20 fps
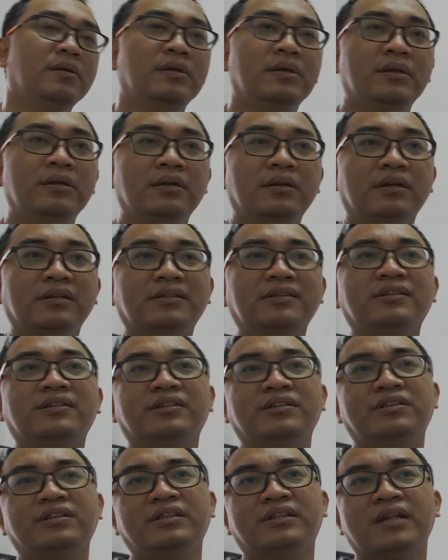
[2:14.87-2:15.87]
可是实
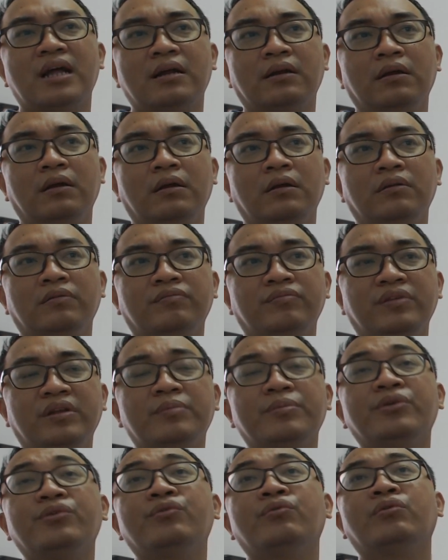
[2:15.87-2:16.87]
际上呢，你有
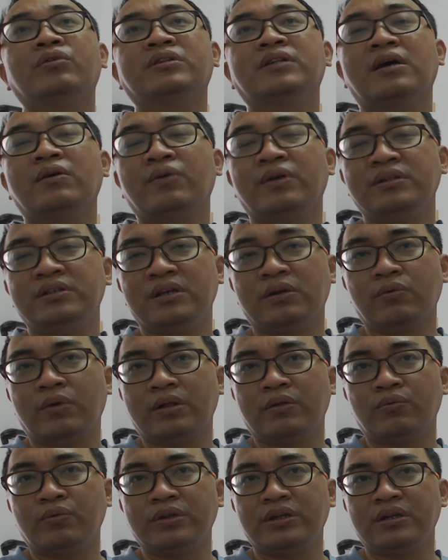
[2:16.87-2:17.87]
没有遇过三官见官
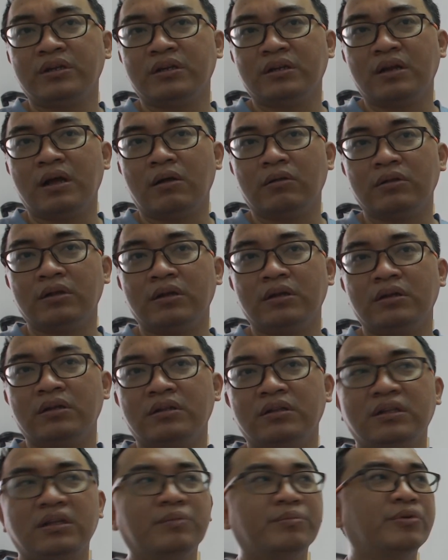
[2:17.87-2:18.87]
婚姻很好的？
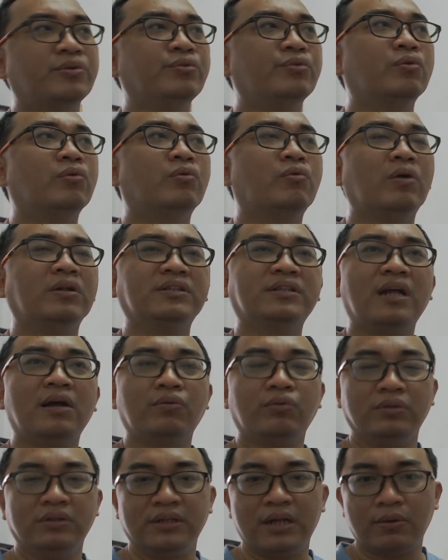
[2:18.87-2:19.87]
你有没有遇过官煞
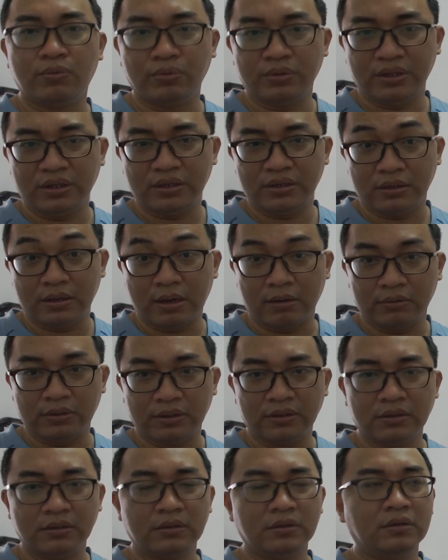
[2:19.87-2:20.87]
混杂婚姻很好的？
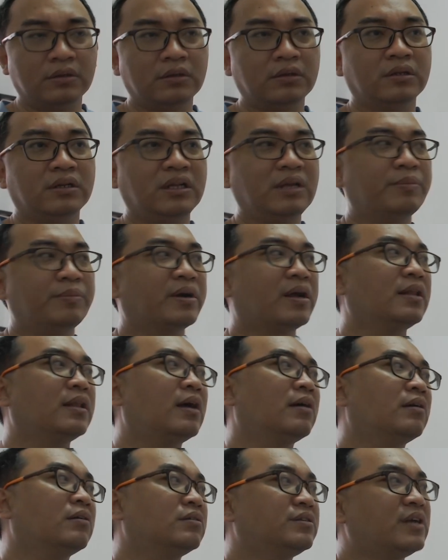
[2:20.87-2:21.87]
你有没有看
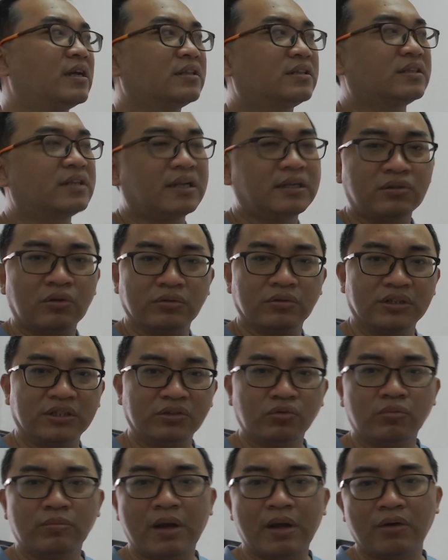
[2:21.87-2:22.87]
到像这一种植
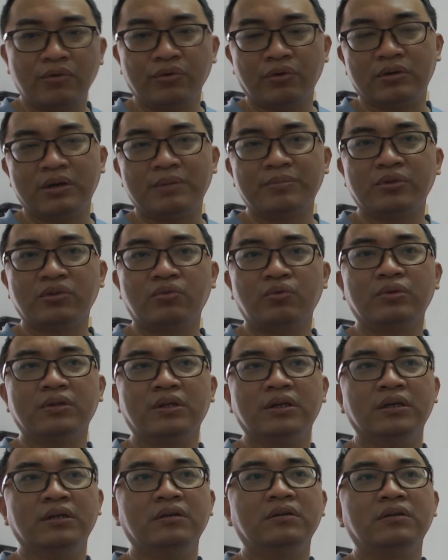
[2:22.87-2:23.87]
物毛有那么多
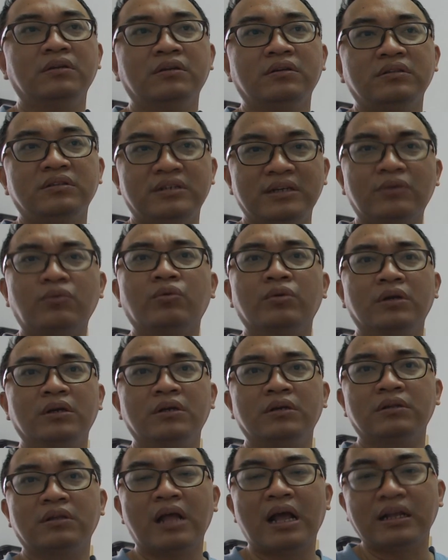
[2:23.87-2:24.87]
的结果呢？
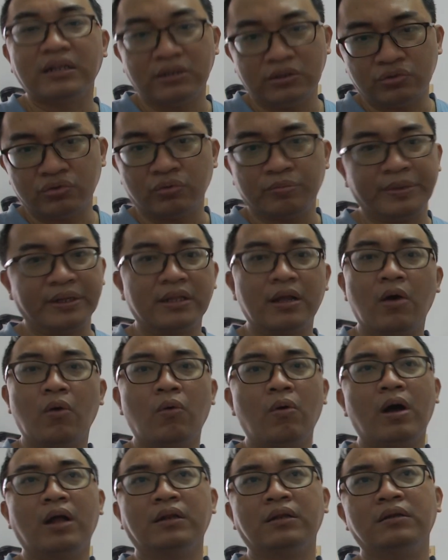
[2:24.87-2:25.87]
他依旧没桃
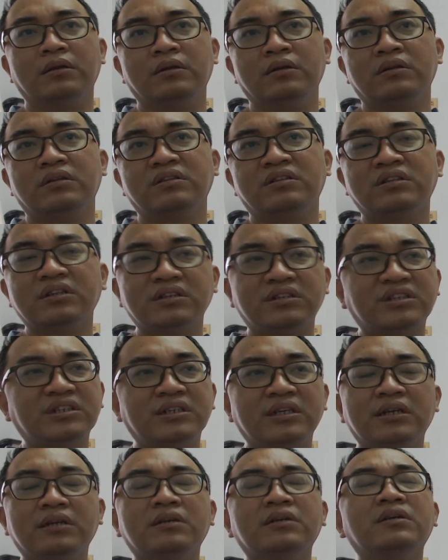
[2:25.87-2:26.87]
花的，这
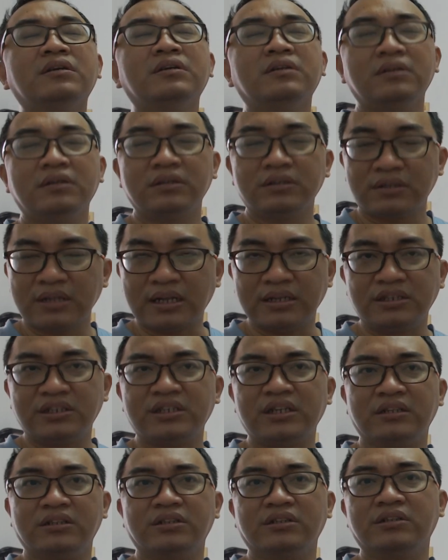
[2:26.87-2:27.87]
些在
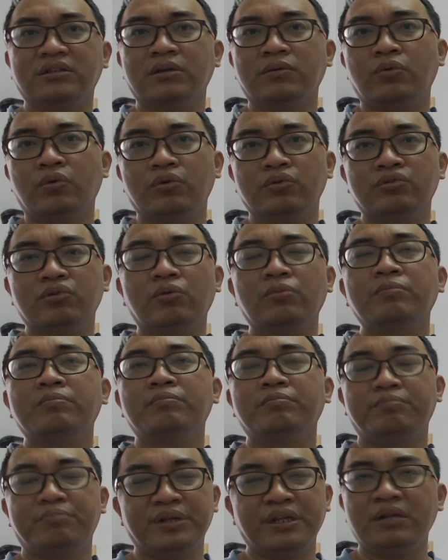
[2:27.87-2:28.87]
现实生活中
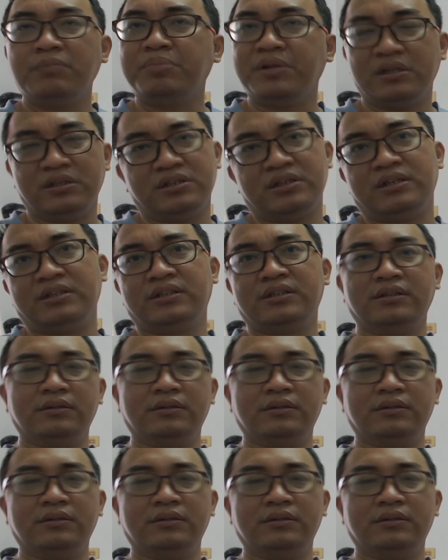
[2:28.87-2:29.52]
比比皆是。